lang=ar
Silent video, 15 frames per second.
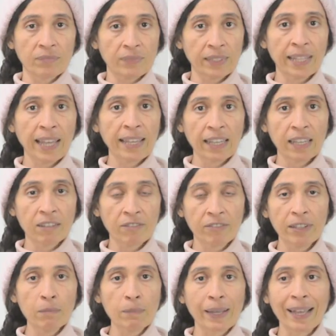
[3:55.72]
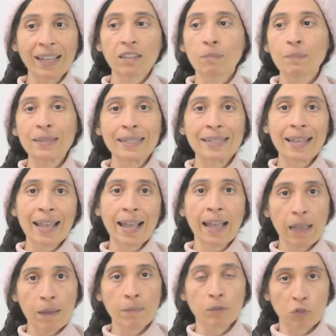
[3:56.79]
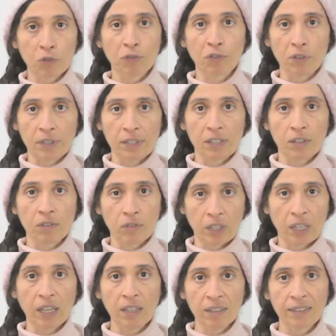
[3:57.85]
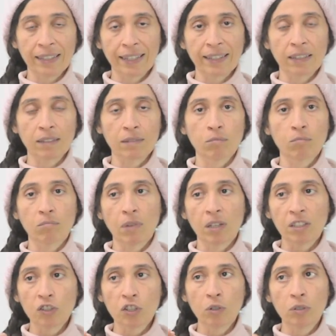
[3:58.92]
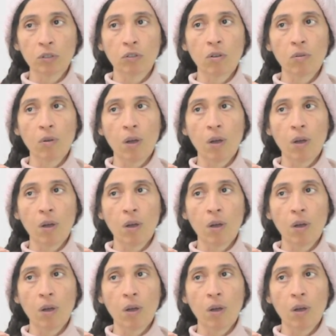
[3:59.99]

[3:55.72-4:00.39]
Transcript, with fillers: ده كان فيلم خد مساحة من طفولتي أوكي لكن ما أقدرش أقول إن هو